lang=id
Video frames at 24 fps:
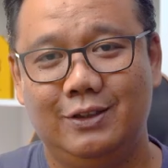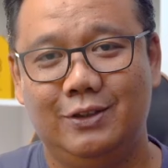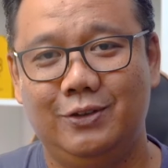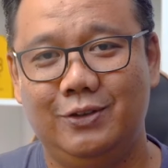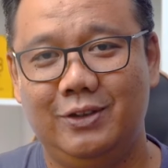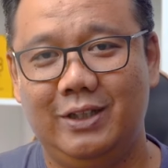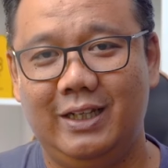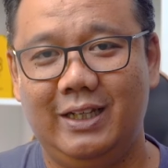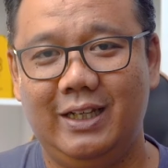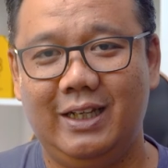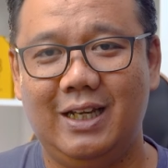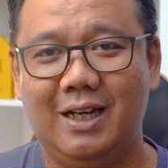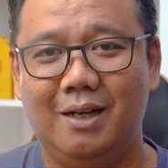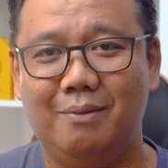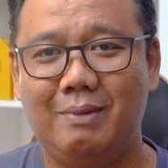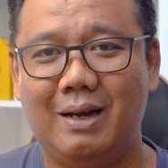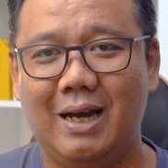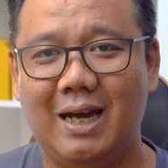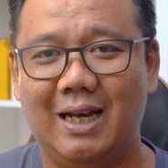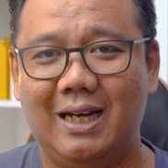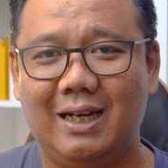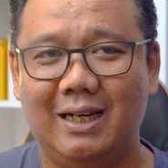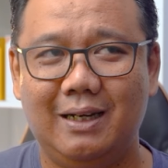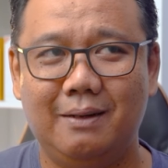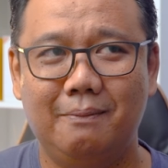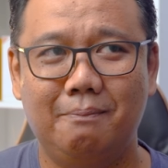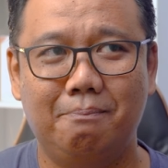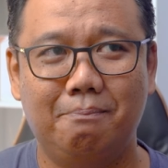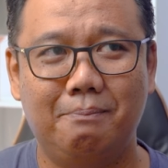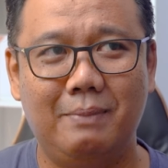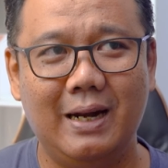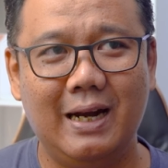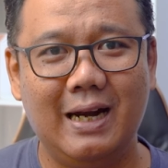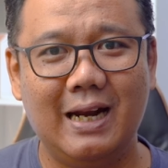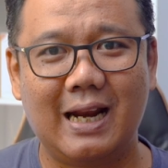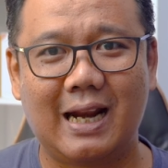So, jadi kelemahan
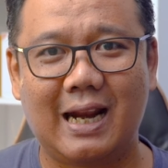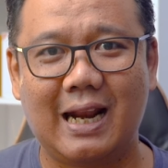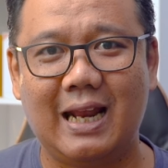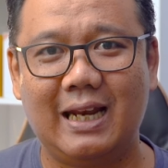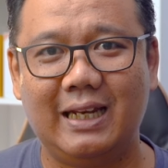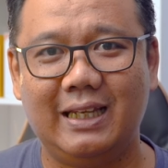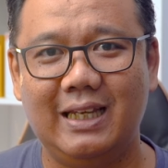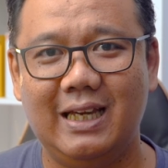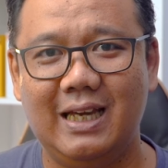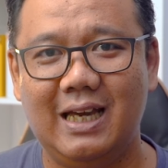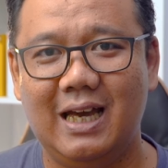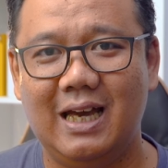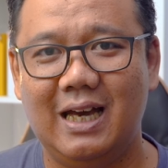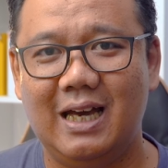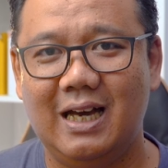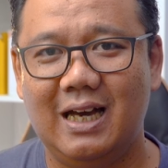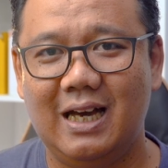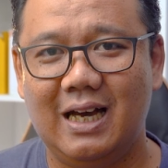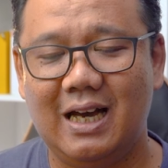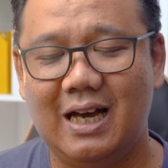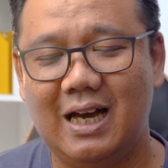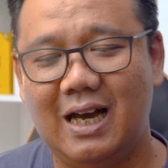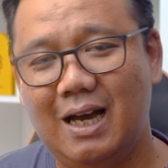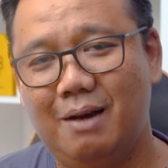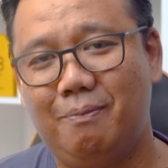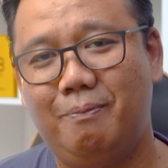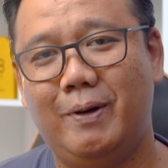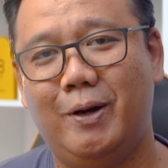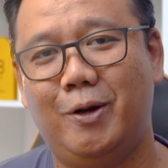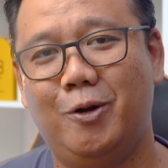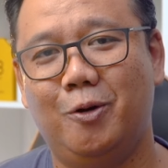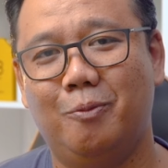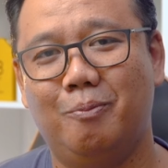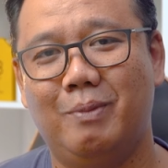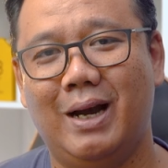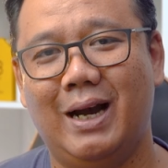benerannya
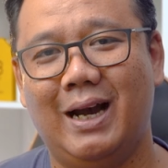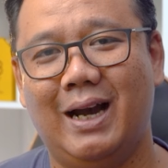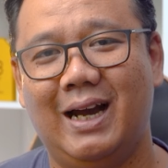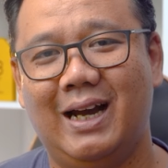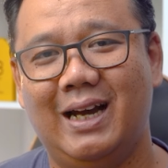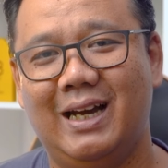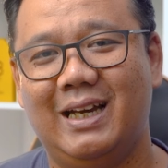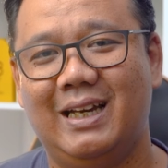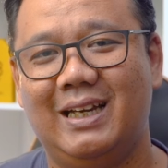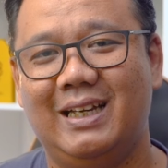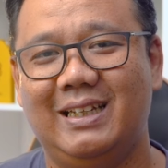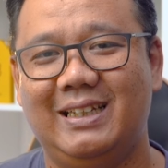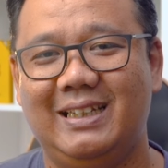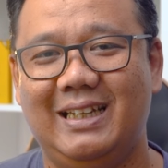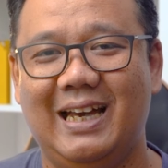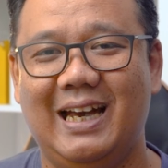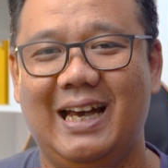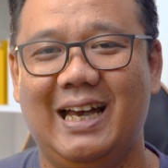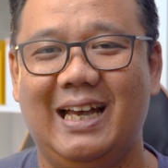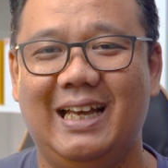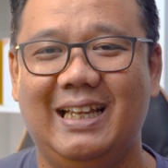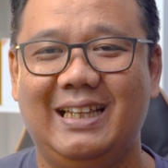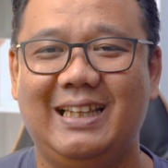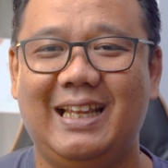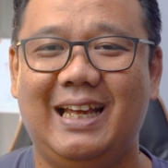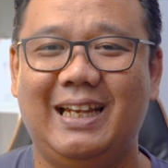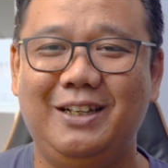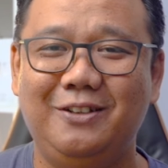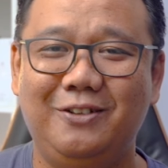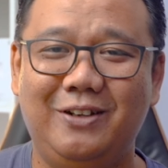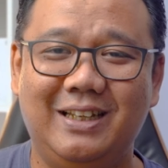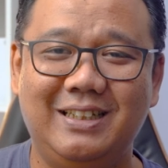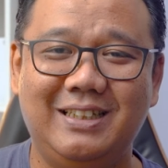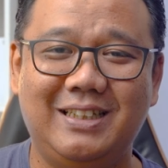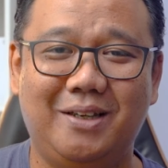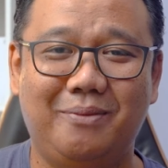apa dong, Bang? Ya, tadi
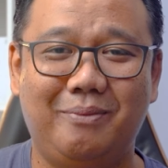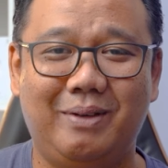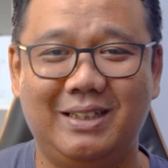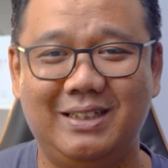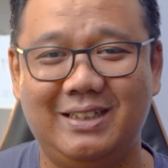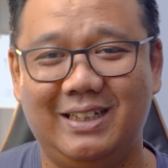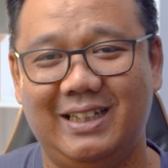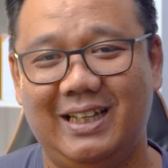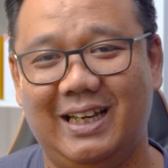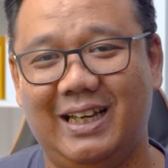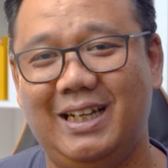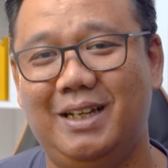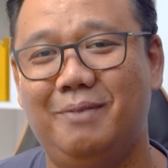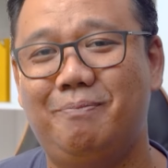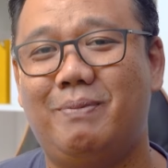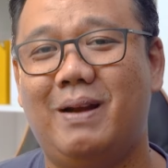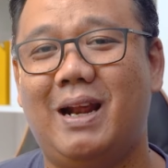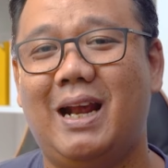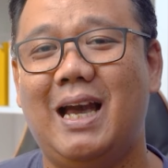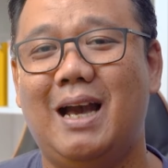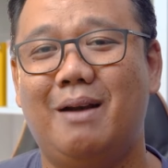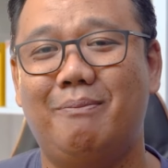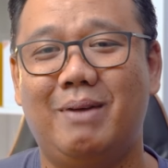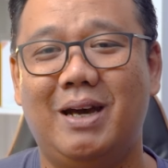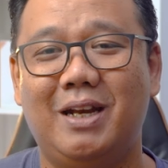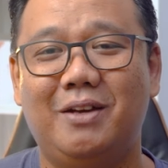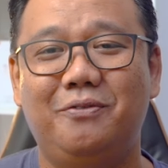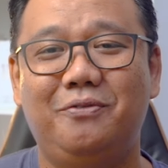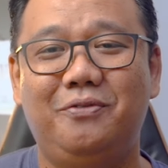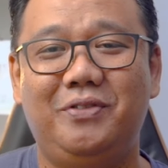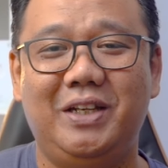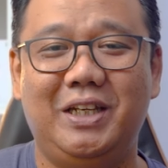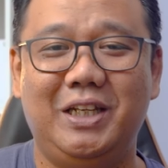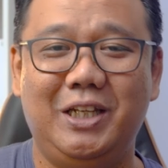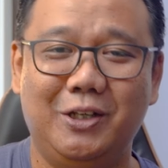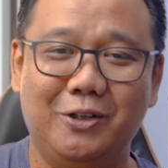udah saya mention ya, di perekaman
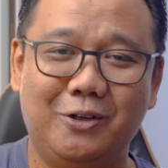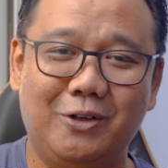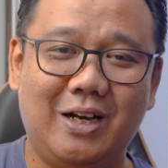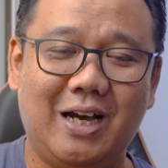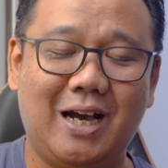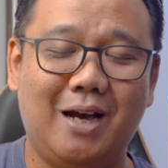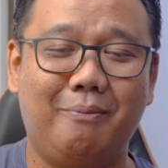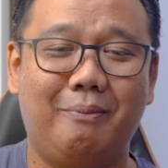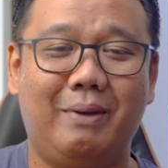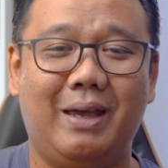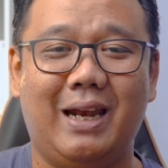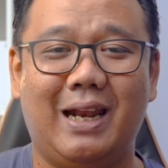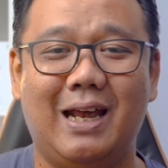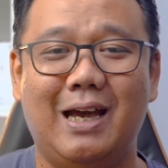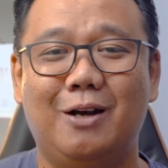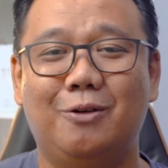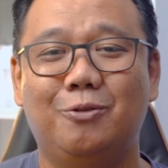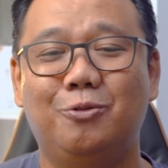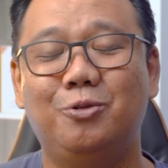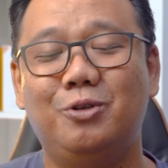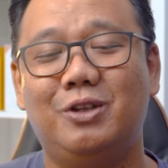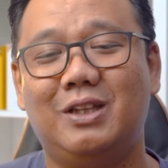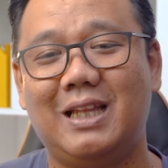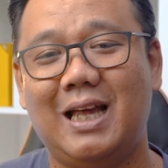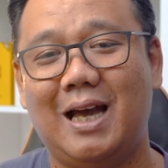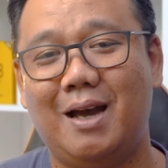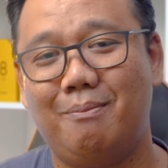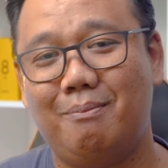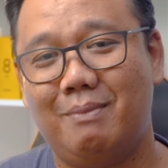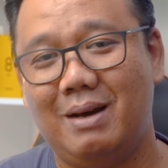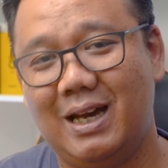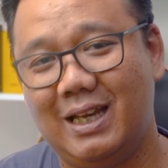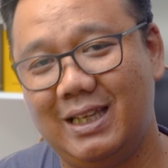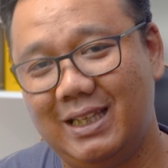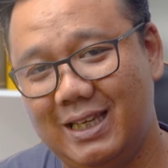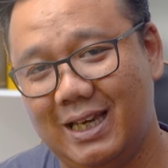video kamera
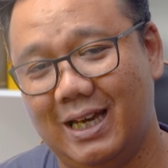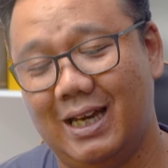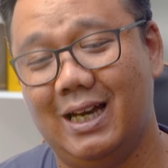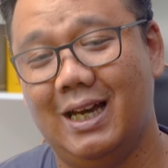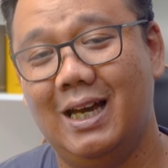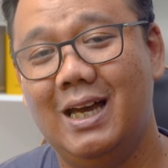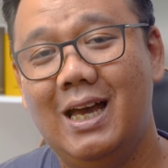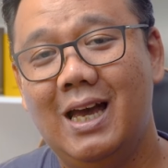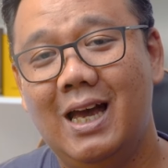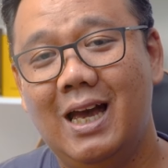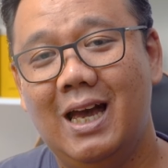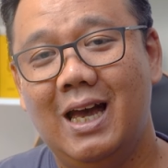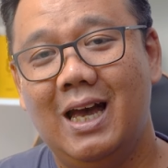utamanya.